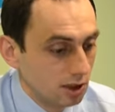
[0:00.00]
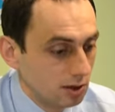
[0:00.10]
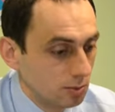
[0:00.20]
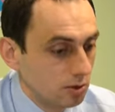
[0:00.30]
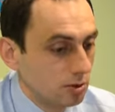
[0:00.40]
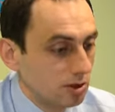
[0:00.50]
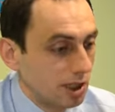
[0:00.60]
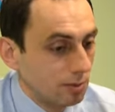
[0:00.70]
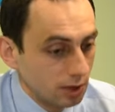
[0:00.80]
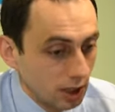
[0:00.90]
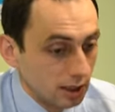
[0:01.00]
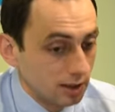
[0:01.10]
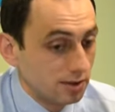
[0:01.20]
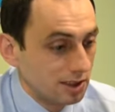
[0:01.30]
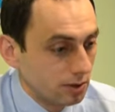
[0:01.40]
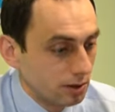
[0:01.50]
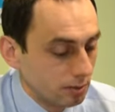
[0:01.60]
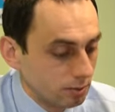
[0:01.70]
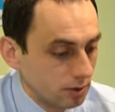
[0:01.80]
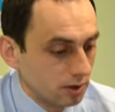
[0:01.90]
innymi podmiotami. Jest
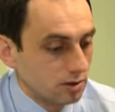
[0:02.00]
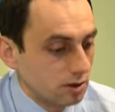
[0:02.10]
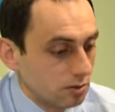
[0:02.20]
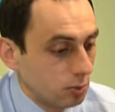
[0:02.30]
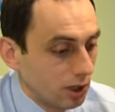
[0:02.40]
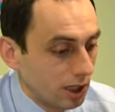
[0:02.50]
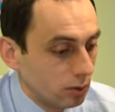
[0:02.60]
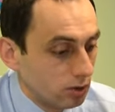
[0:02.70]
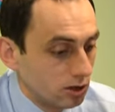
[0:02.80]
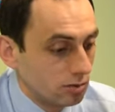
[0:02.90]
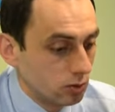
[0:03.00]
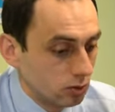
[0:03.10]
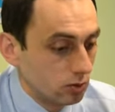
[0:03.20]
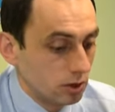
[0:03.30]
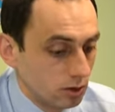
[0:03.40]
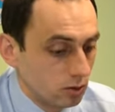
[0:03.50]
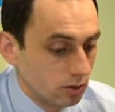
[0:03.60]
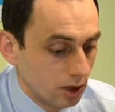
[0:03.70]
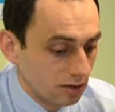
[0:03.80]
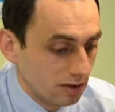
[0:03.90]
cała, jest, jest pula autyzmu i
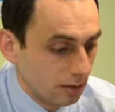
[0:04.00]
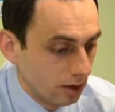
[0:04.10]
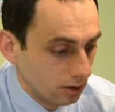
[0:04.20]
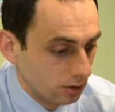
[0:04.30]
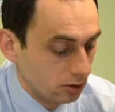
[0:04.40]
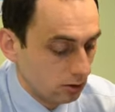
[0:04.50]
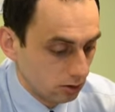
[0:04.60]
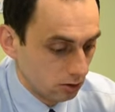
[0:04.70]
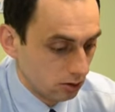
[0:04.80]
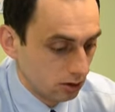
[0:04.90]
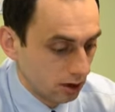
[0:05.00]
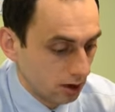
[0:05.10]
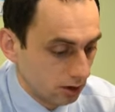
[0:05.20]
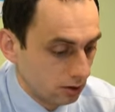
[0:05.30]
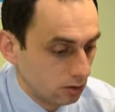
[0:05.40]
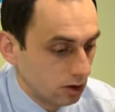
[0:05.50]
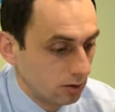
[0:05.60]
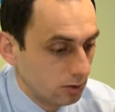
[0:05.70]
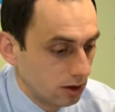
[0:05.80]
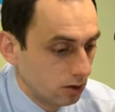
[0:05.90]
tutaj chwała e, żonie Arkadiusza
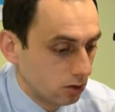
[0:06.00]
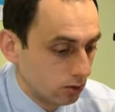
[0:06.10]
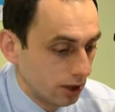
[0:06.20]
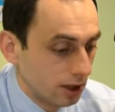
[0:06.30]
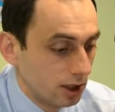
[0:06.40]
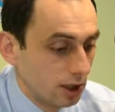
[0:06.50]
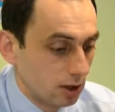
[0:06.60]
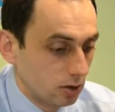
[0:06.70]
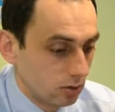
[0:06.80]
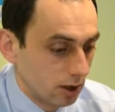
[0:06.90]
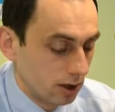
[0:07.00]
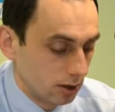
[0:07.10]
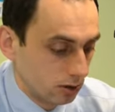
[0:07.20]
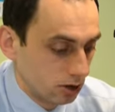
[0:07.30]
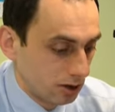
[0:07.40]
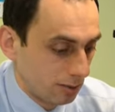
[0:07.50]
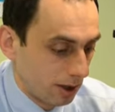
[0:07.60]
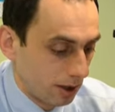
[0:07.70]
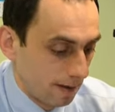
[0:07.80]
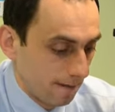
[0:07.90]
Juliusza która, która
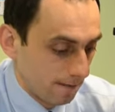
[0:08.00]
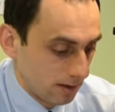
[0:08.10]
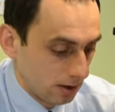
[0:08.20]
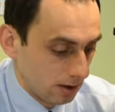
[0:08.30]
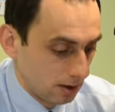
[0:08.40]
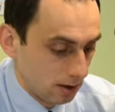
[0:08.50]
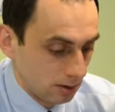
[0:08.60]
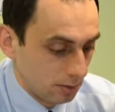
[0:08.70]
trzyma. E, Jeszcze